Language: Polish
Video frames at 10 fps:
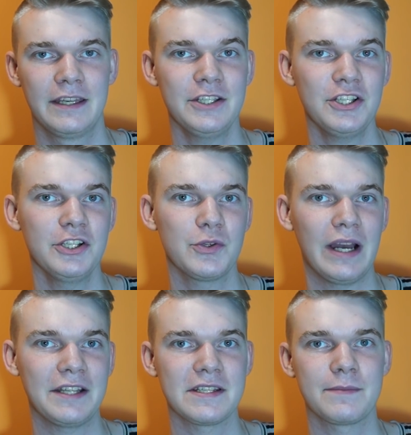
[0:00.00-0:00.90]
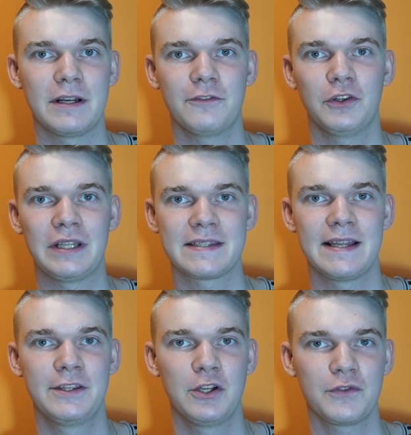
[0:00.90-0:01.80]
Jeśli szukacie smartfona z
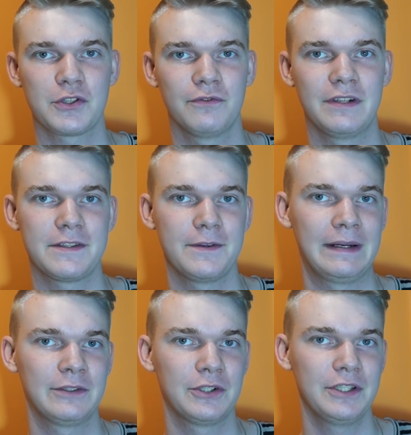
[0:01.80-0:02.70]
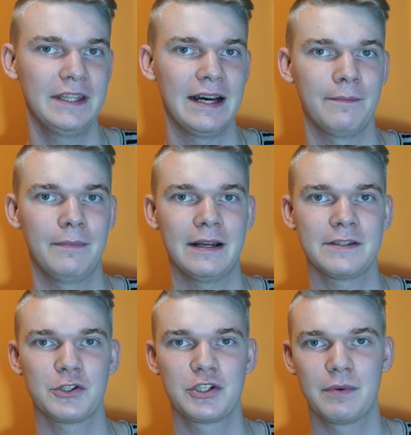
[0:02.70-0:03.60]
najnowszą wersją Androida,
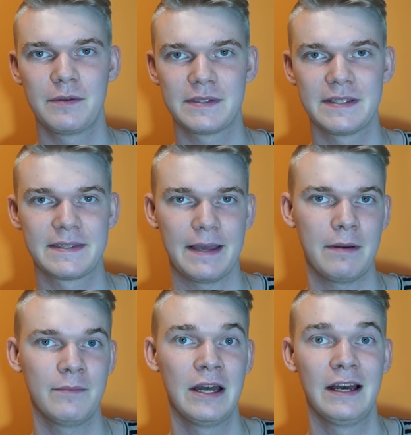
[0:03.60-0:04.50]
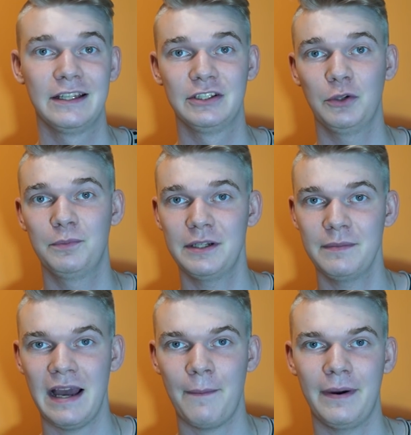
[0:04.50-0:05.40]
bardzo szybkim systemem,
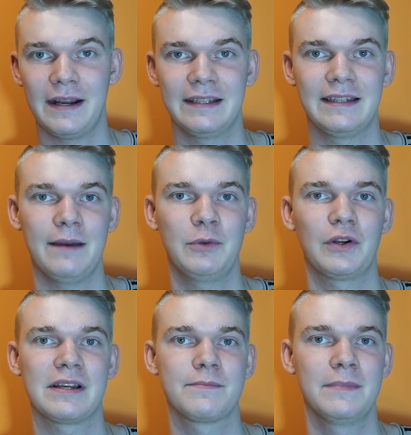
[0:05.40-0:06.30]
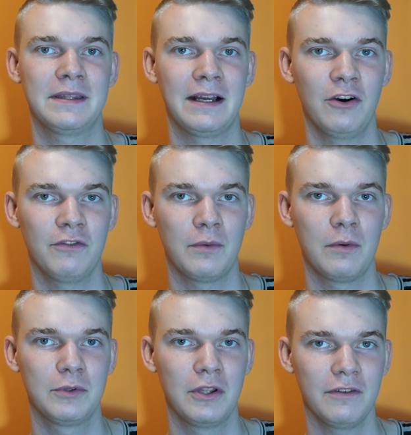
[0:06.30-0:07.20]
dobrymi aparatami oraz metalową
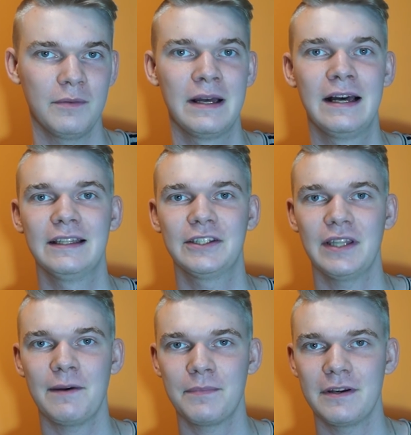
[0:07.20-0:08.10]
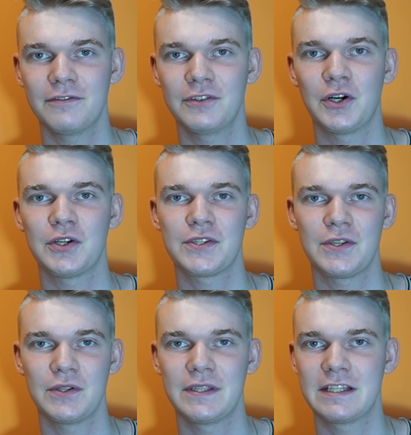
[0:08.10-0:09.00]
obudową, to na pewno
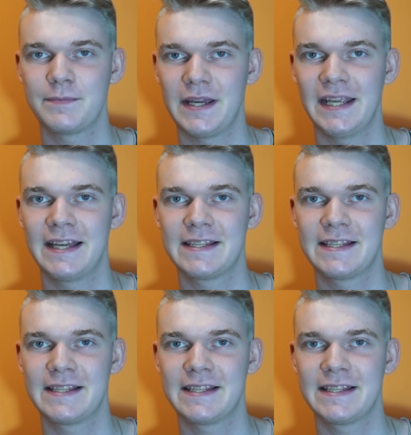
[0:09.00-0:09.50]
Sony Xperia